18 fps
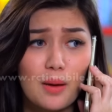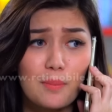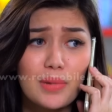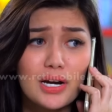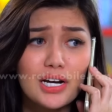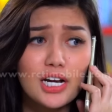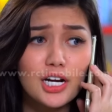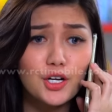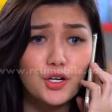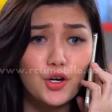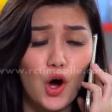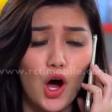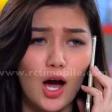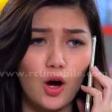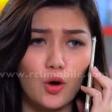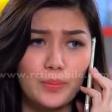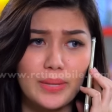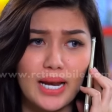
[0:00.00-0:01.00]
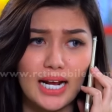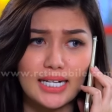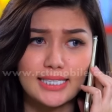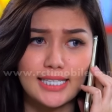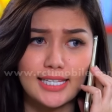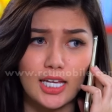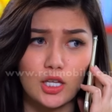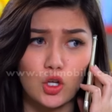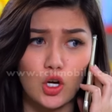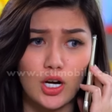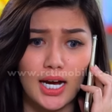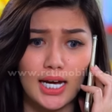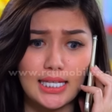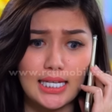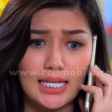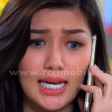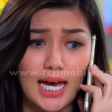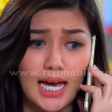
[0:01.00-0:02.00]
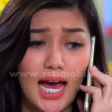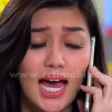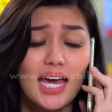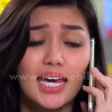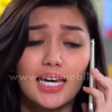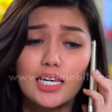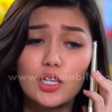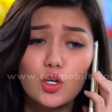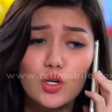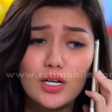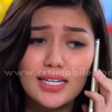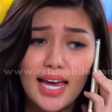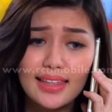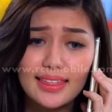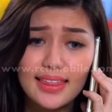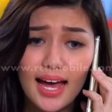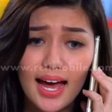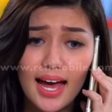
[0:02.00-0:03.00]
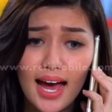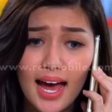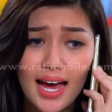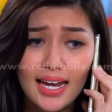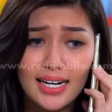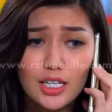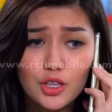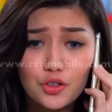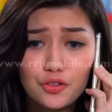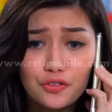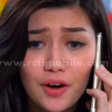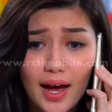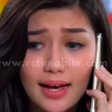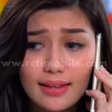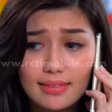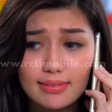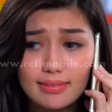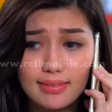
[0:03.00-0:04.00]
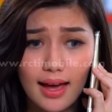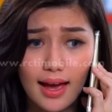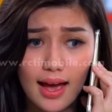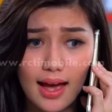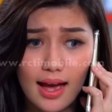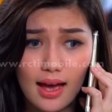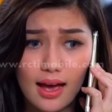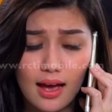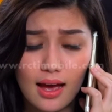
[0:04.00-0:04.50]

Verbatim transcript: bener dong aku bilang cinta itu orang ketiga. Itu kenyataan, itu fakta.